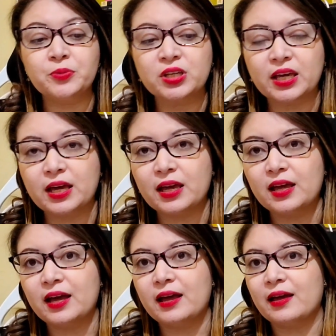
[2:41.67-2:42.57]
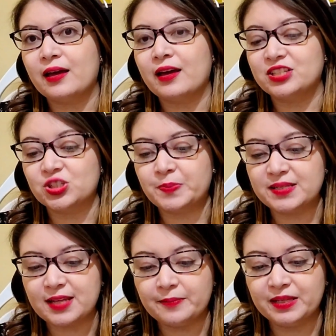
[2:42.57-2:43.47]
Porque é, a gente
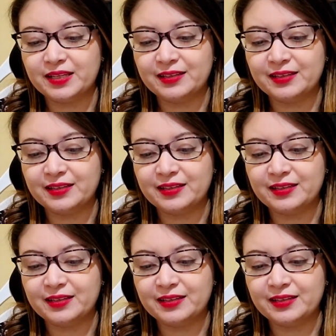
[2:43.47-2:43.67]
percebe